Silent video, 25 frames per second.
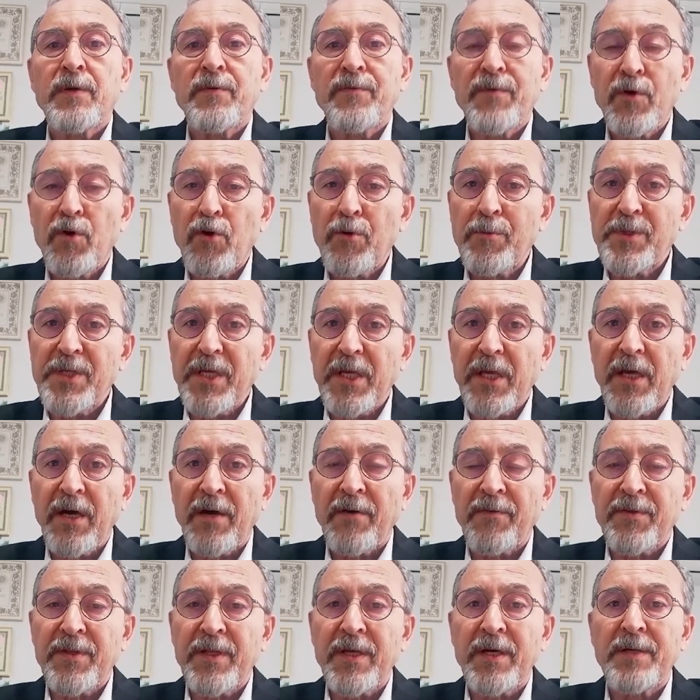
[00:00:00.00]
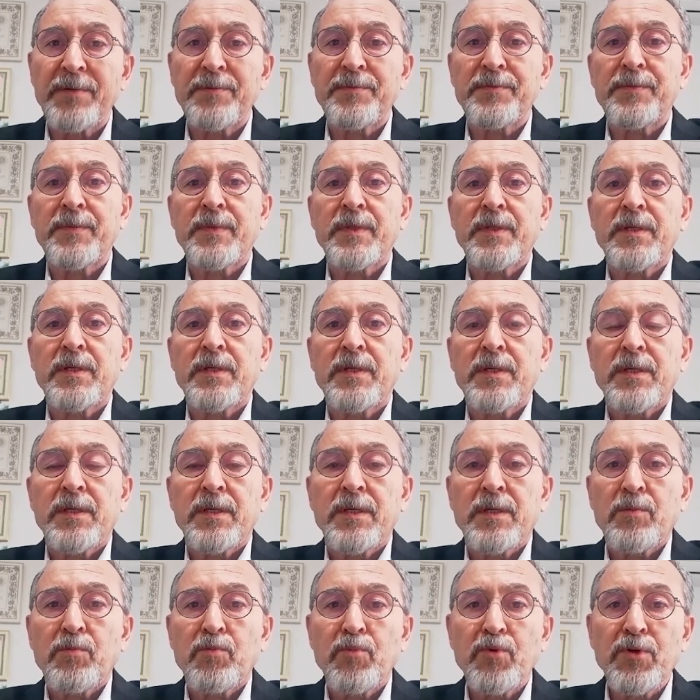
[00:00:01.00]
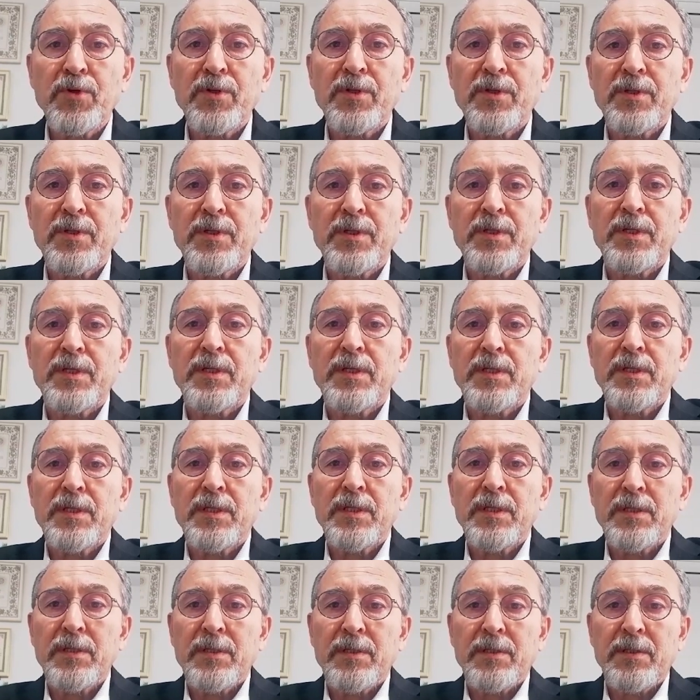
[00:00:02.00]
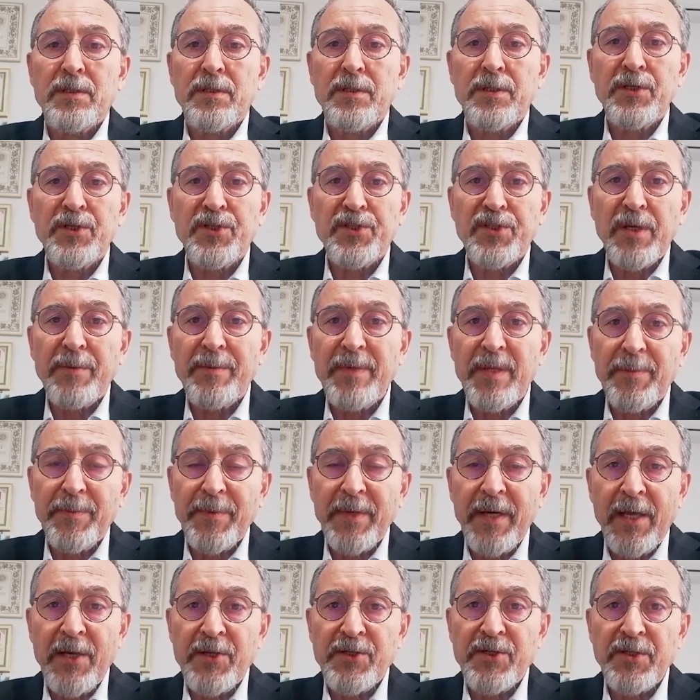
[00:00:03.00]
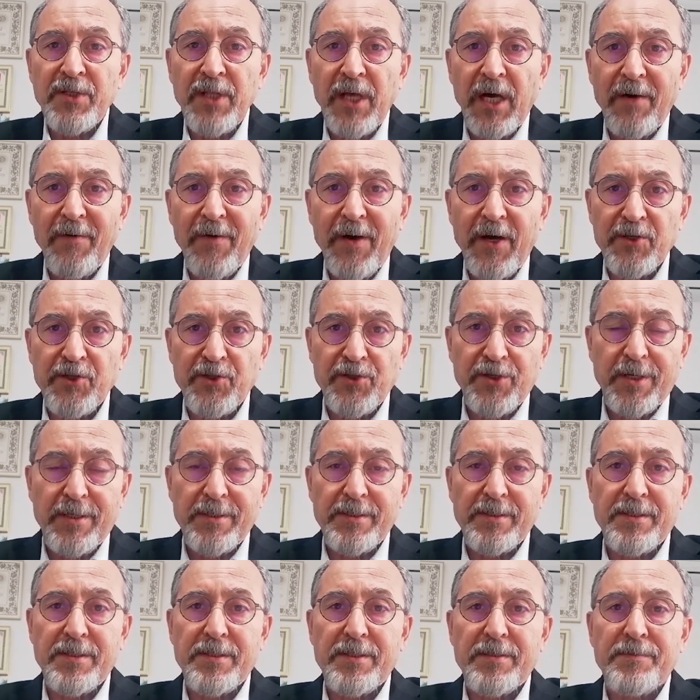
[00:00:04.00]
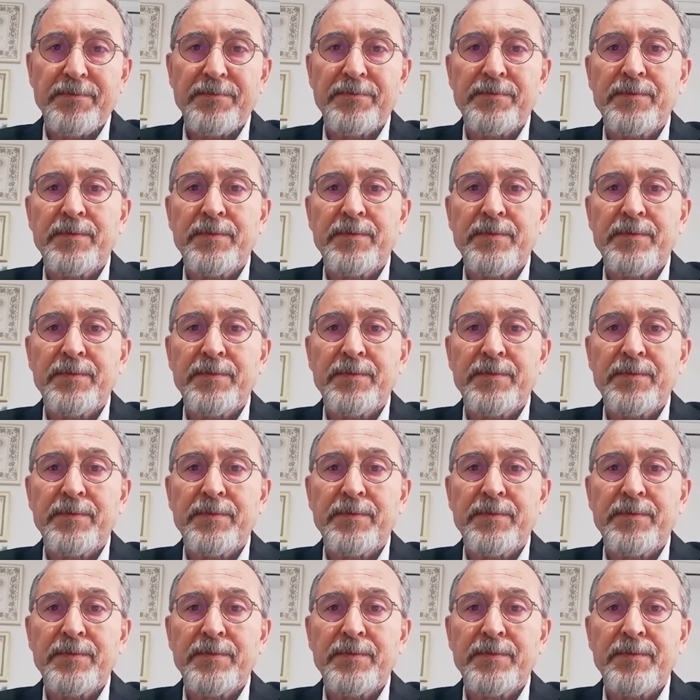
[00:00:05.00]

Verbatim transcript: Ve önümüzdeki hafta bu işlemin iptali için dava açacağız.